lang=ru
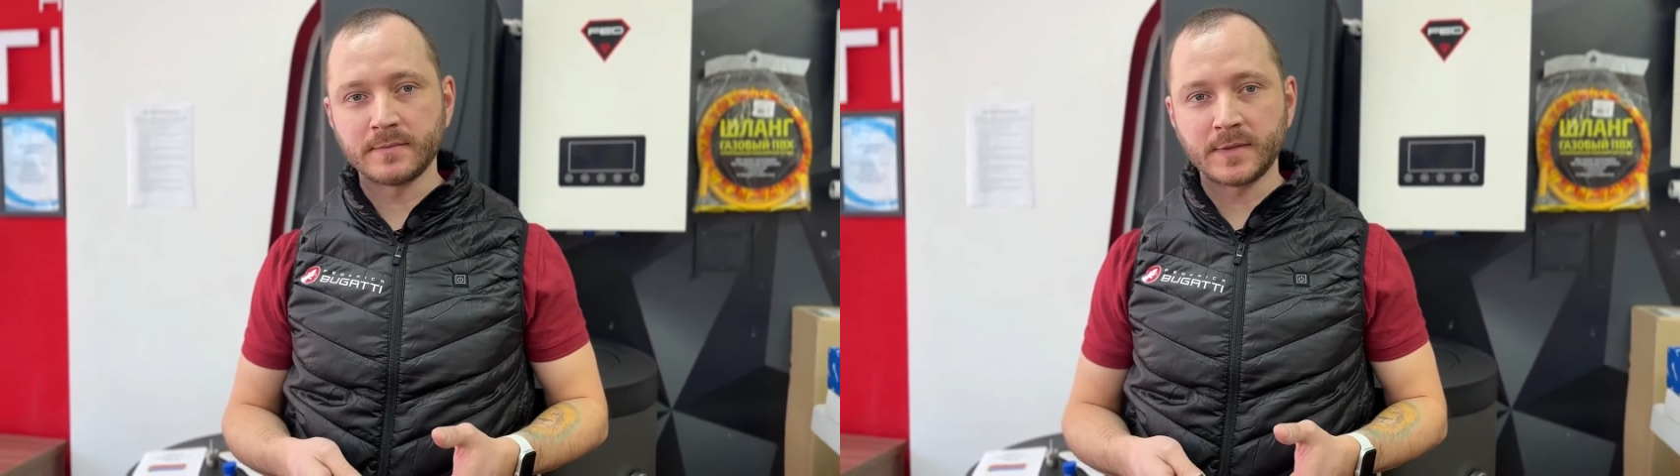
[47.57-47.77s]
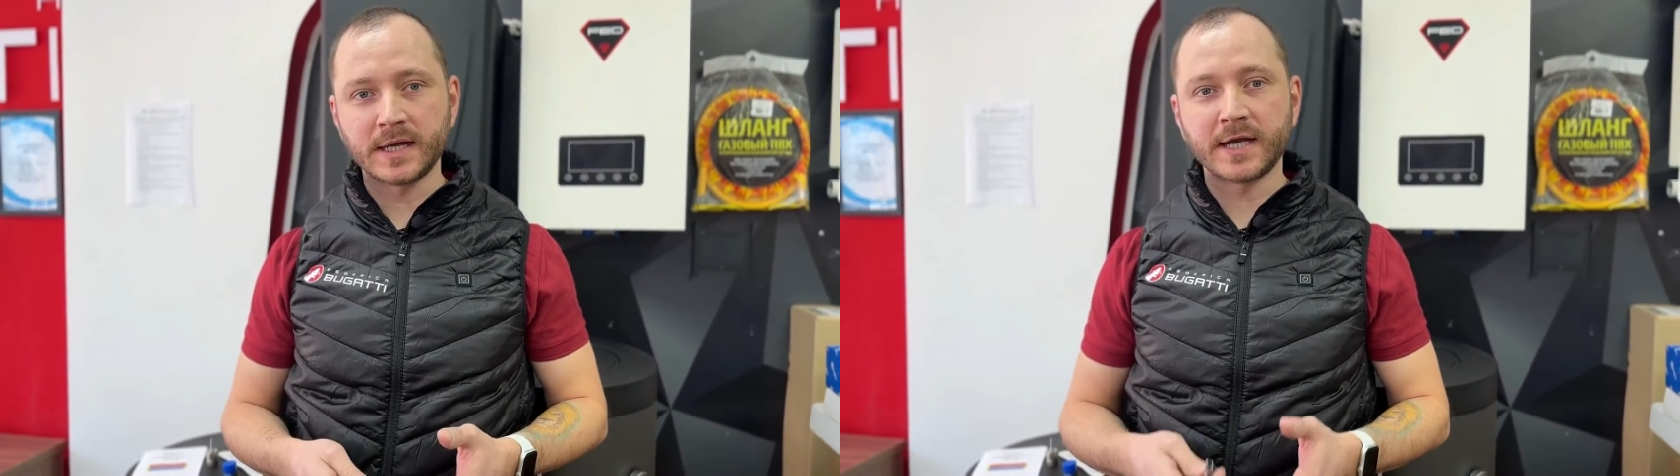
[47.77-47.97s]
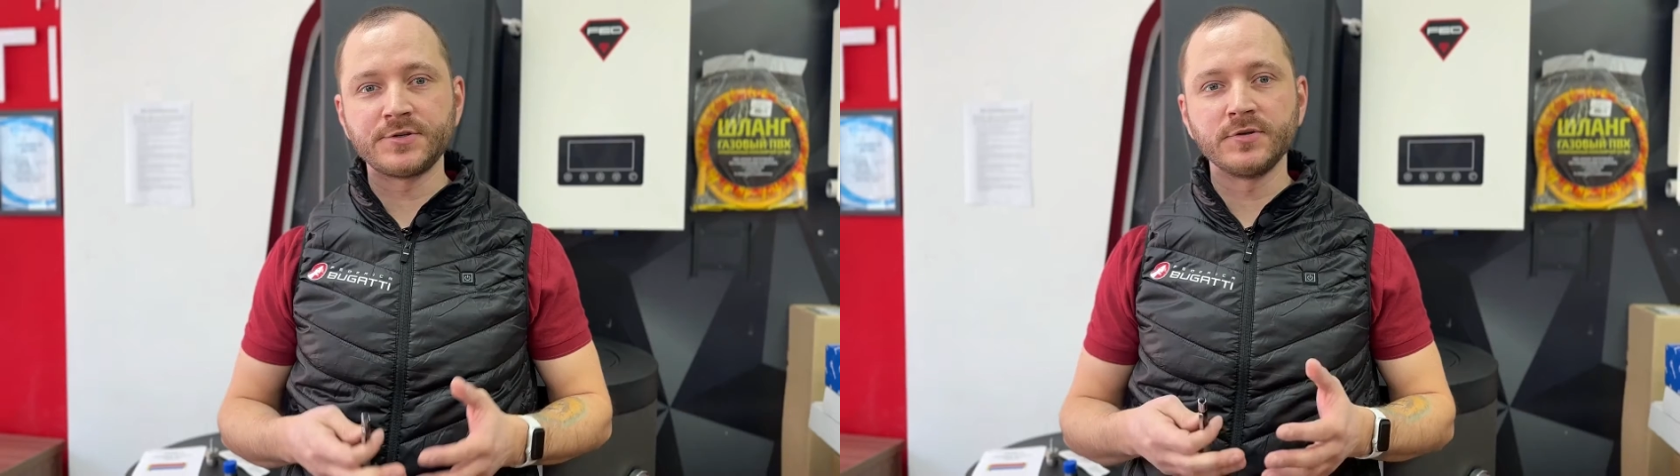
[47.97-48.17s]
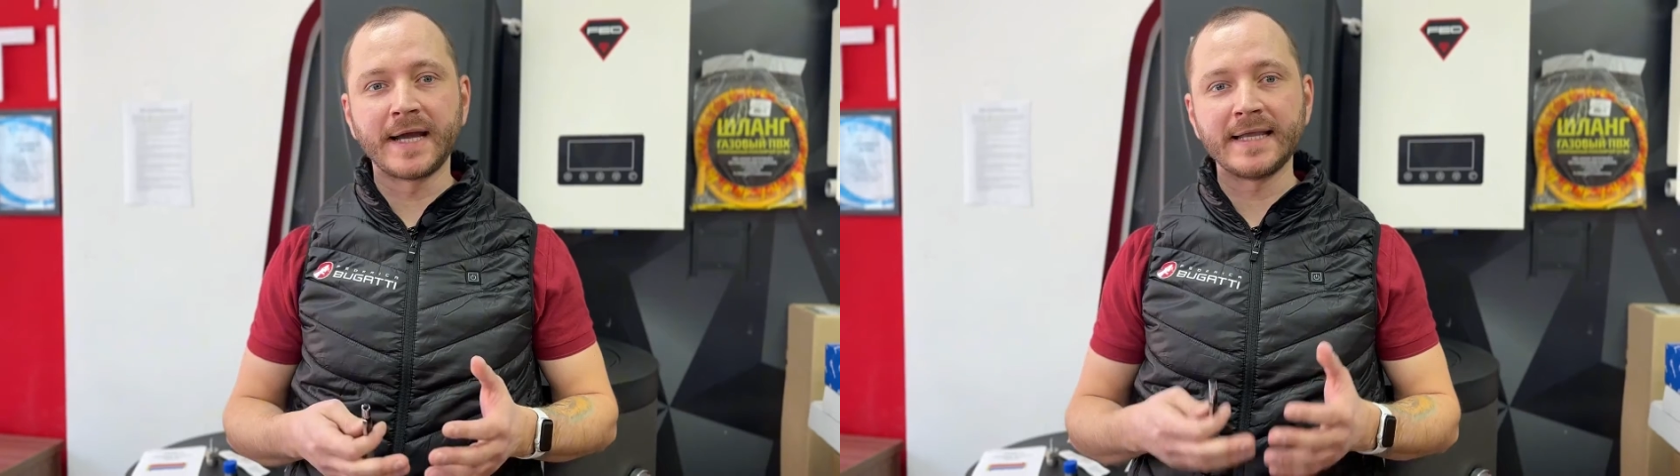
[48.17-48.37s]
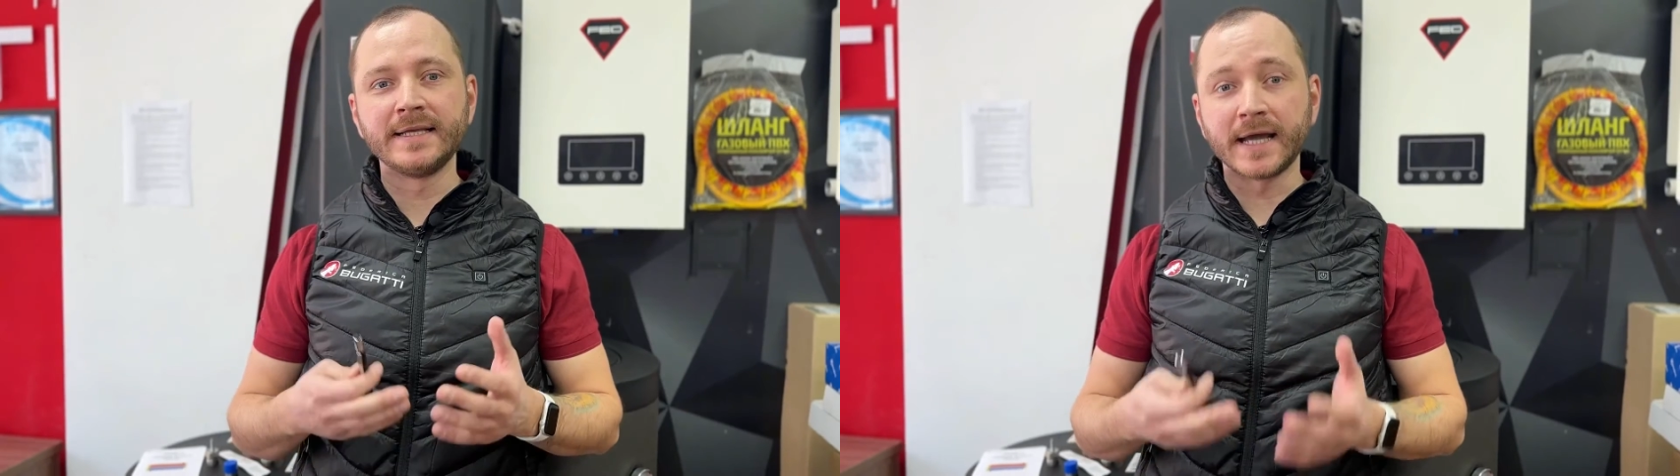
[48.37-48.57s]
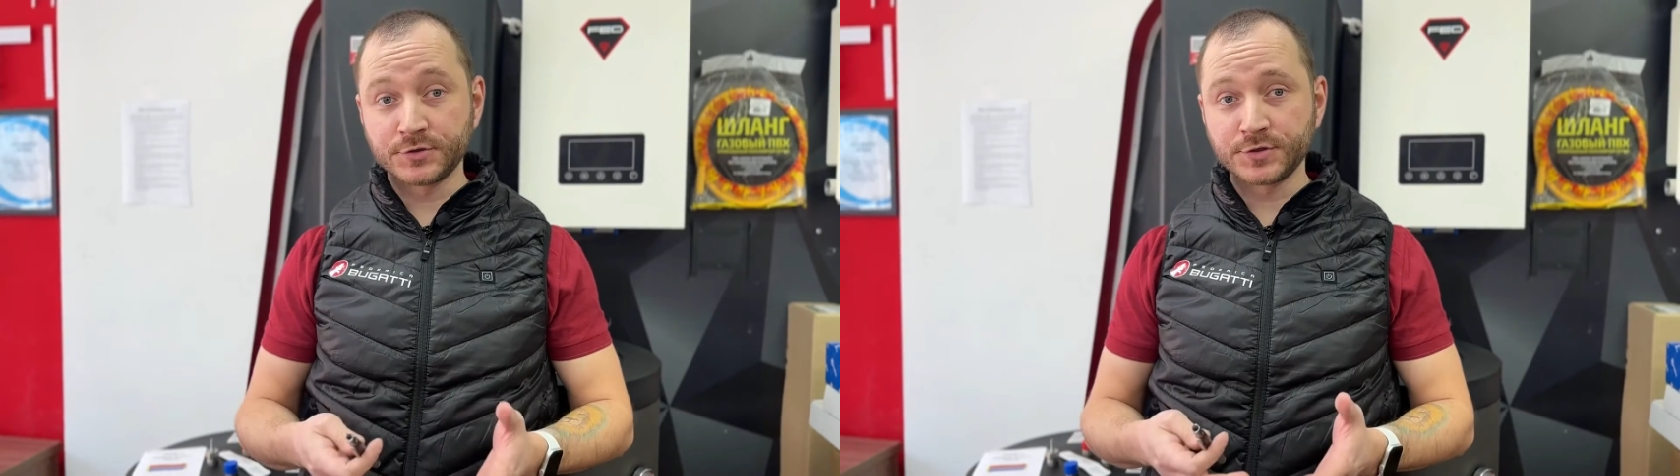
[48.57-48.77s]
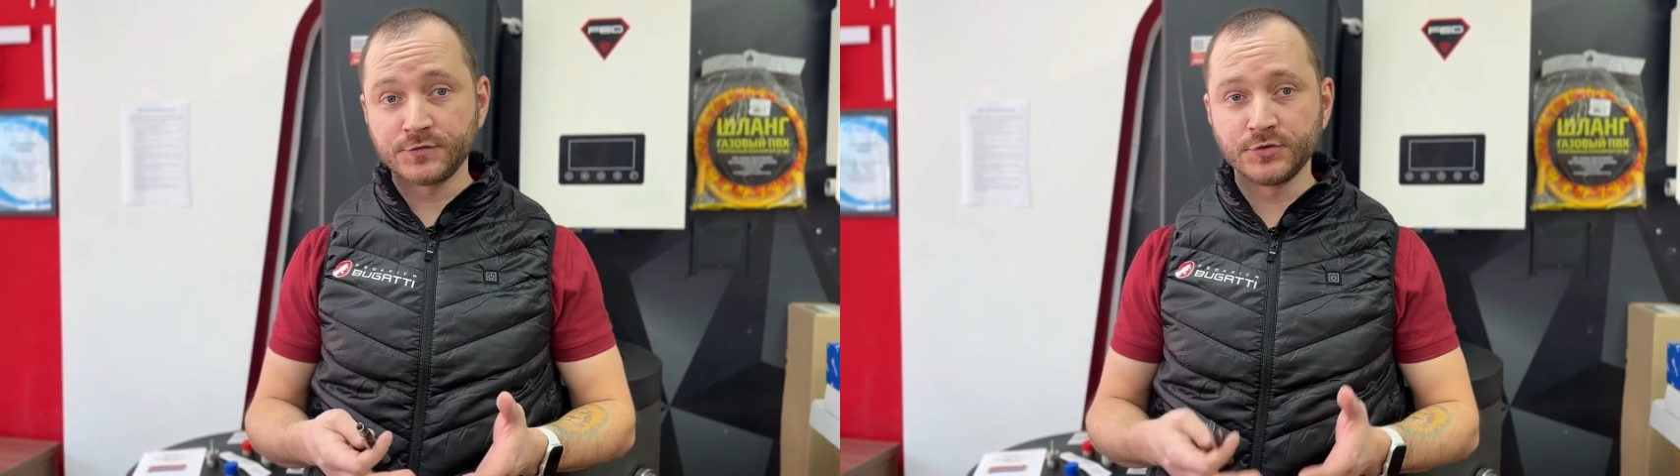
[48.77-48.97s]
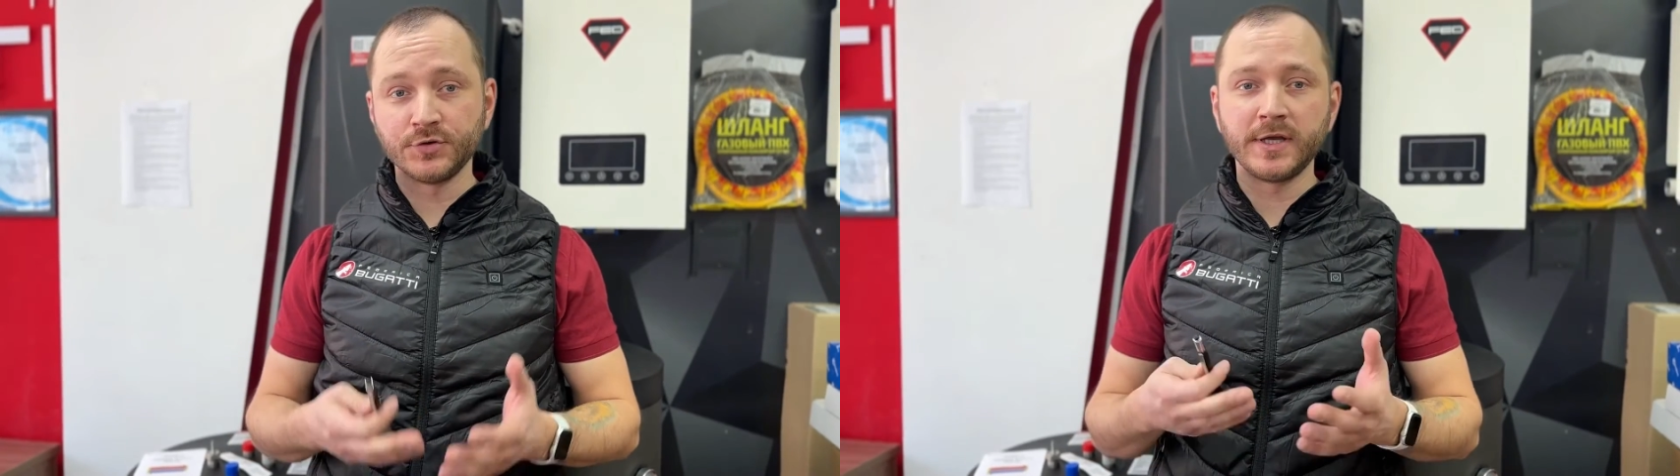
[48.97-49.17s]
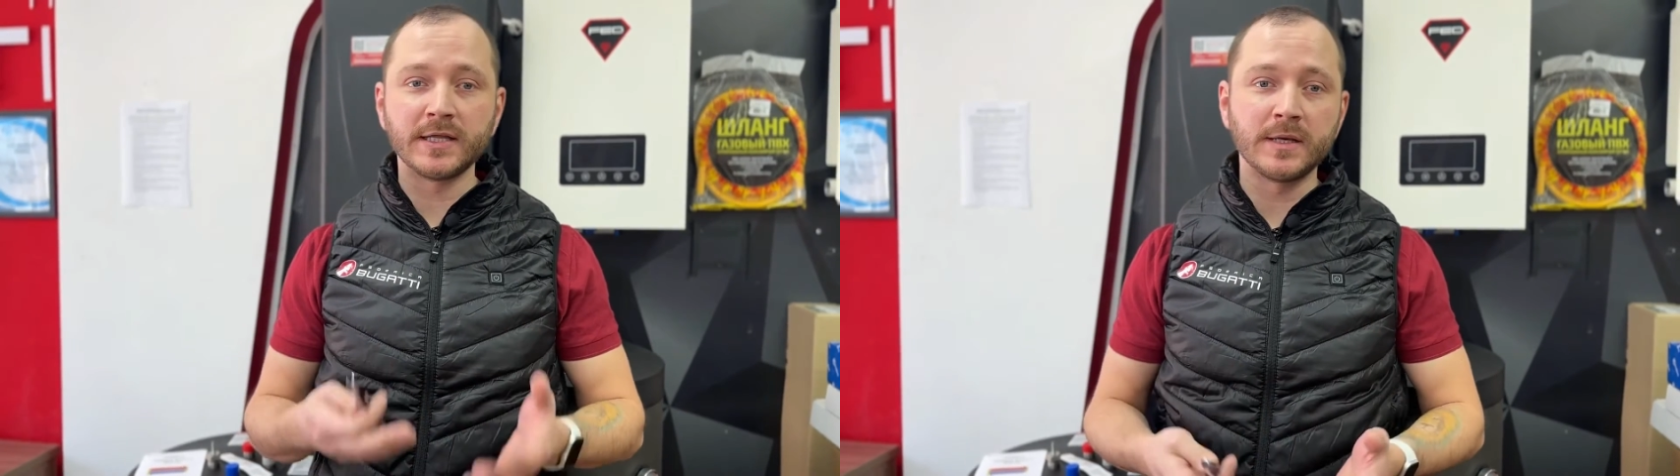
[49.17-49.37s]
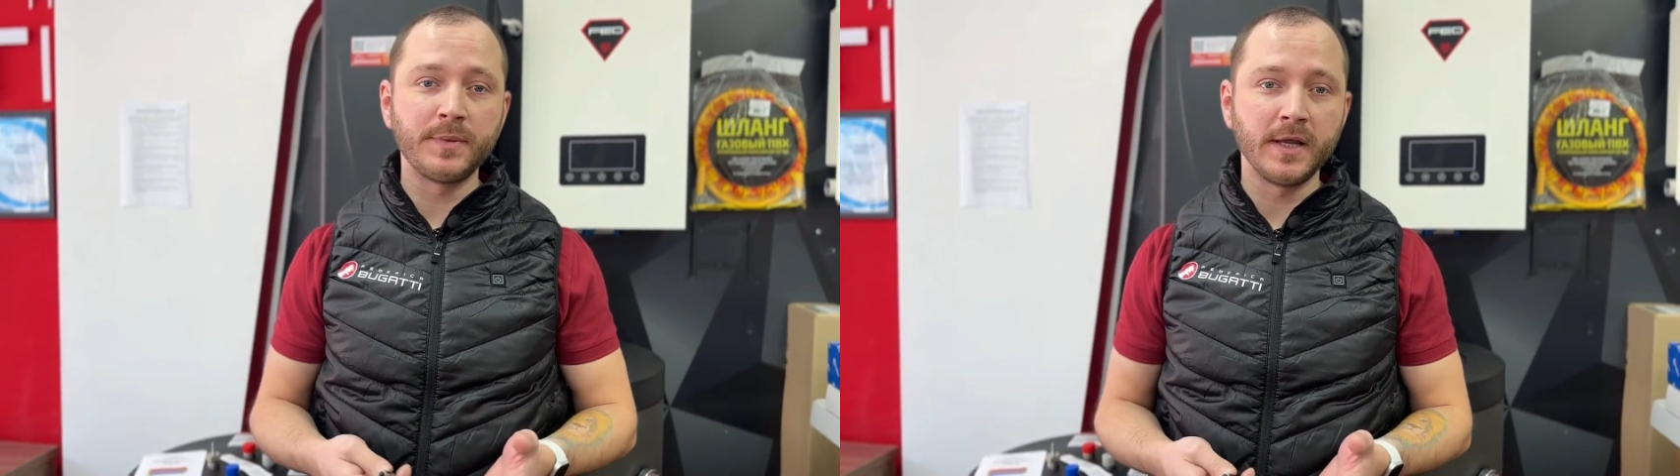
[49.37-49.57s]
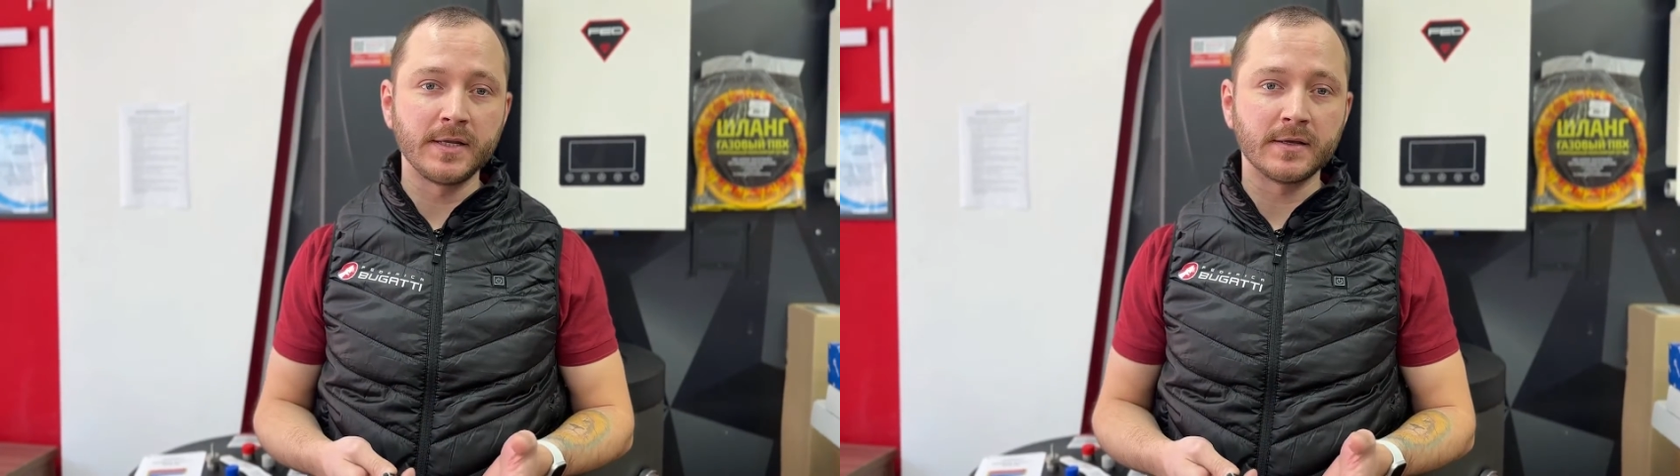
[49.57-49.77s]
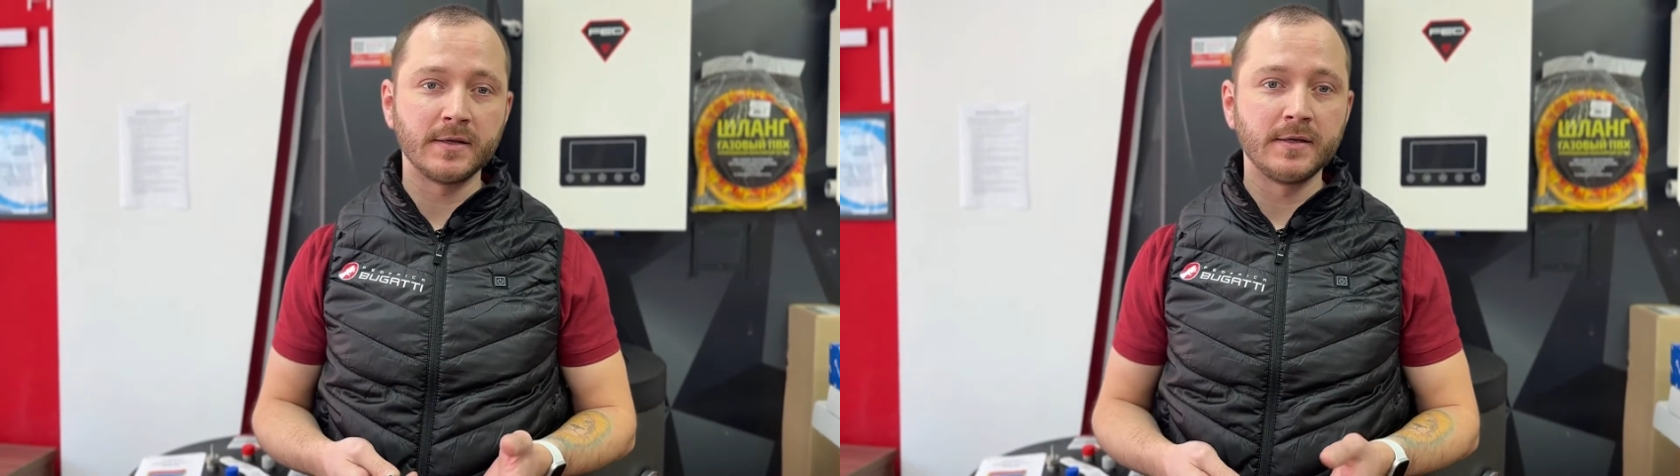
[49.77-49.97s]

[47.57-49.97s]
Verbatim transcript: когда котел греет горячую воду и отопление,